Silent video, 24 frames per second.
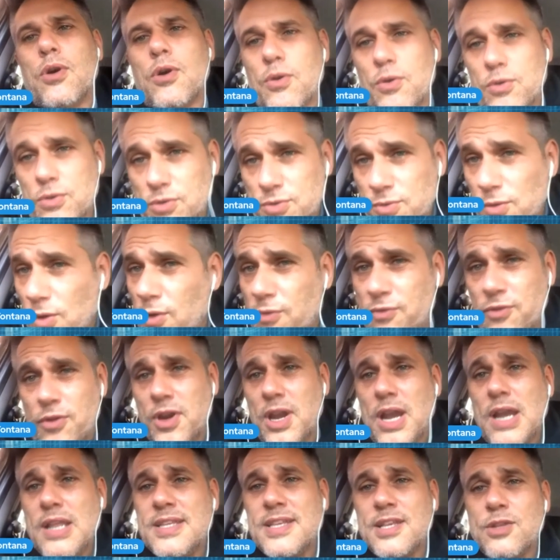ho, ho,
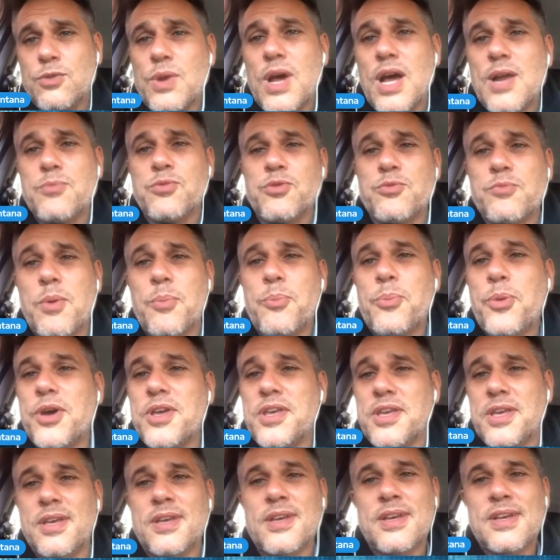realizzato un album, ma
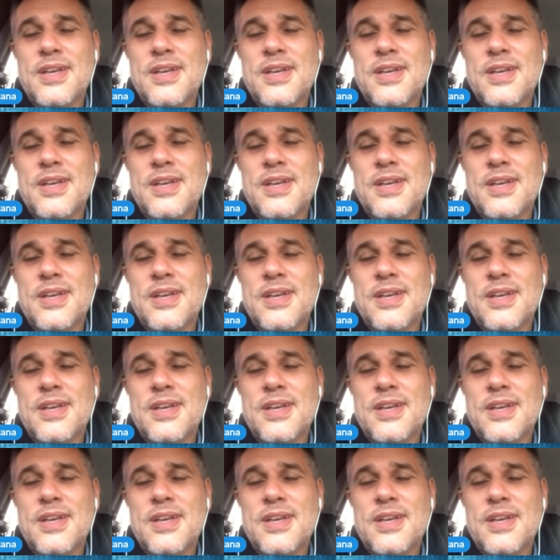poi